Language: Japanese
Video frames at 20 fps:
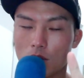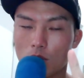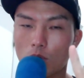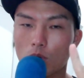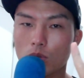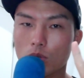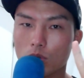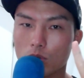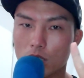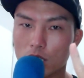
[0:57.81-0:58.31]

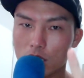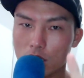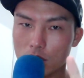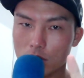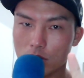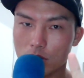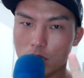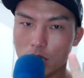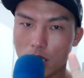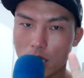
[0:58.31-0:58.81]
このに
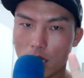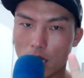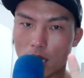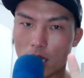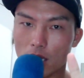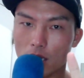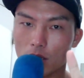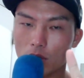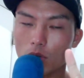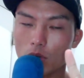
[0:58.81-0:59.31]
種類
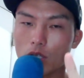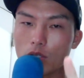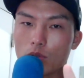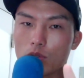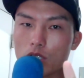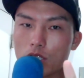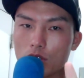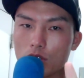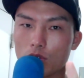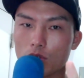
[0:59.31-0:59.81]
で、
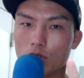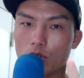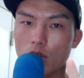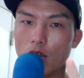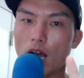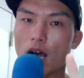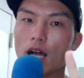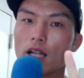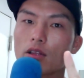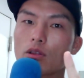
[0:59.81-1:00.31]
トレードをしている人っていう
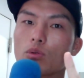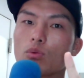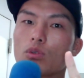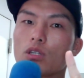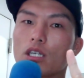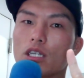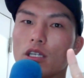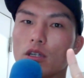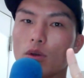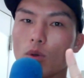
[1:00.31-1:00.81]
のが圧倒
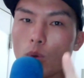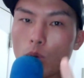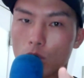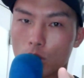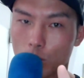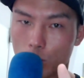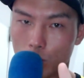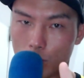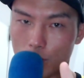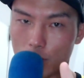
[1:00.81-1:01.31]
的に多
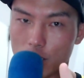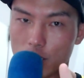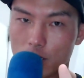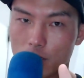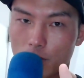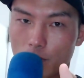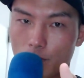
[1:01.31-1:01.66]
いと思います。